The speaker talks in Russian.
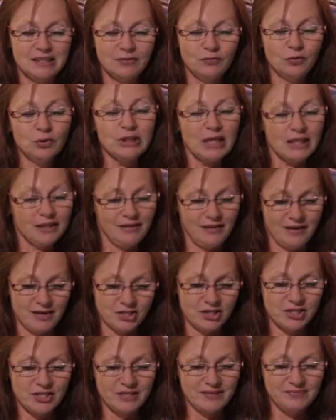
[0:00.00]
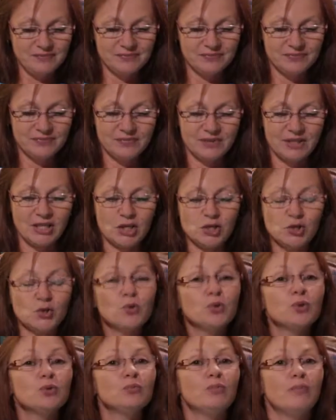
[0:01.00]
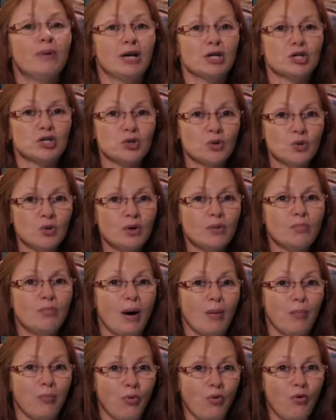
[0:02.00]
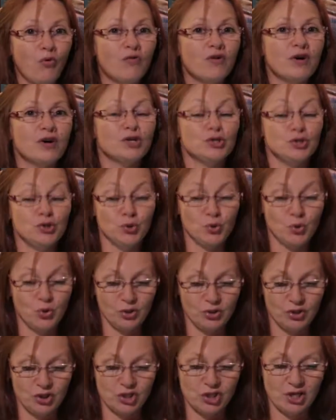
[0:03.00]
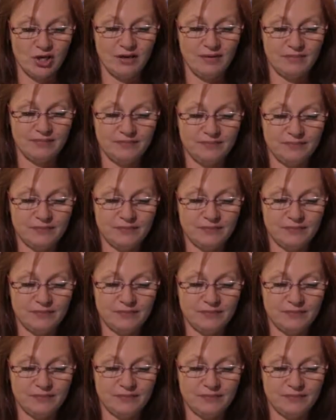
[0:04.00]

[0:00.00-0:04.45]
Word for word: Вот однажды нашел он большое бобовое зернышко.